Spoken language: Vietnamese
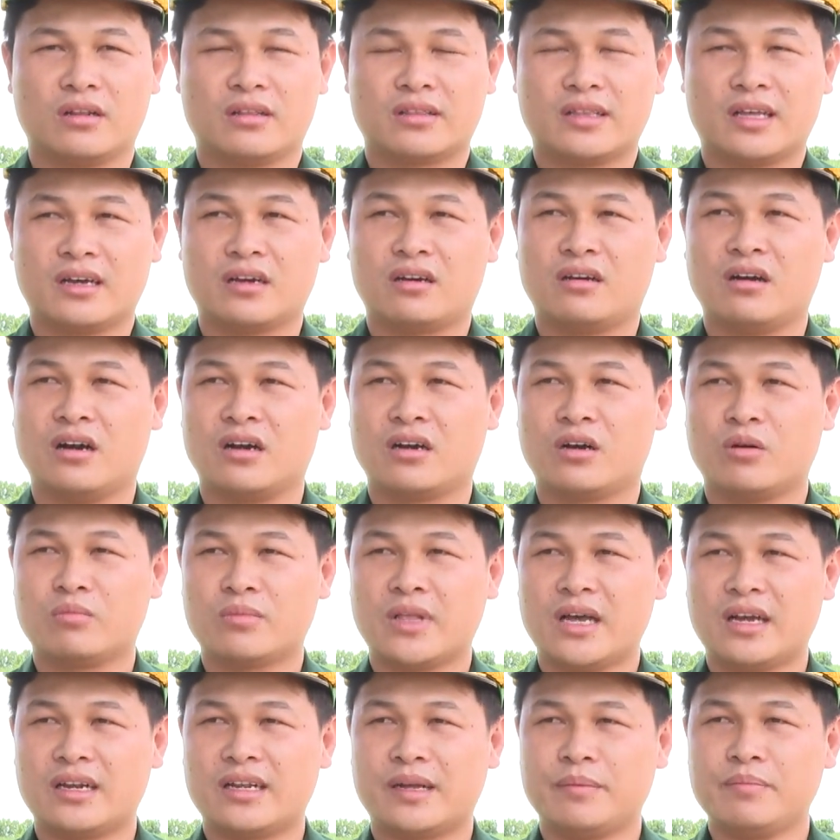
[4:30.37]
tăng cường công
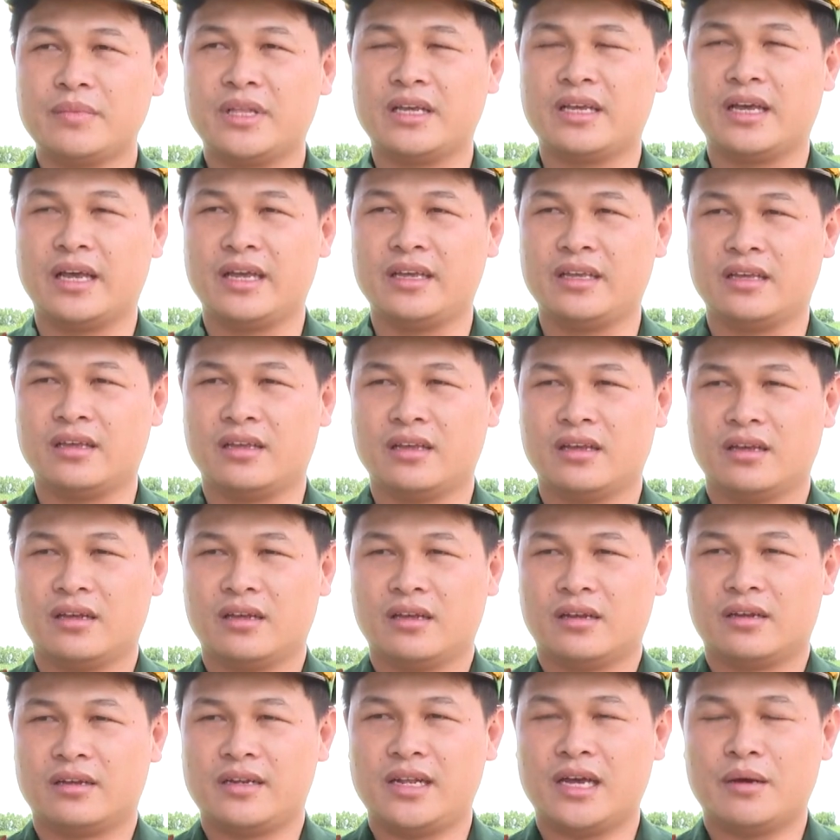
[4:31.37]
tác nắm tình hình
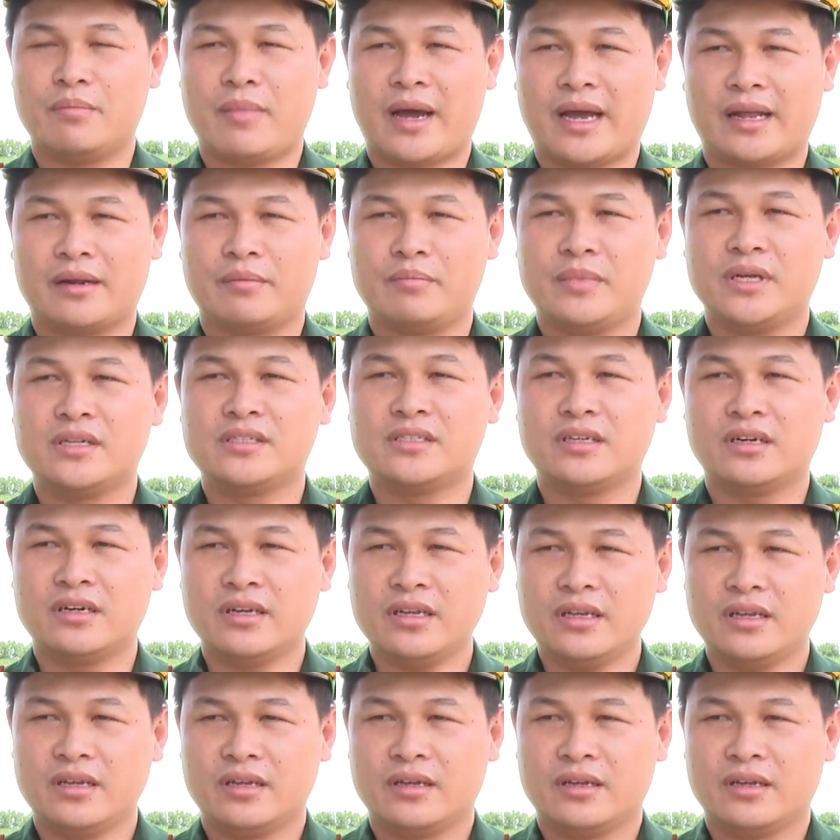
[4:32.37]
địa bàn biên giới,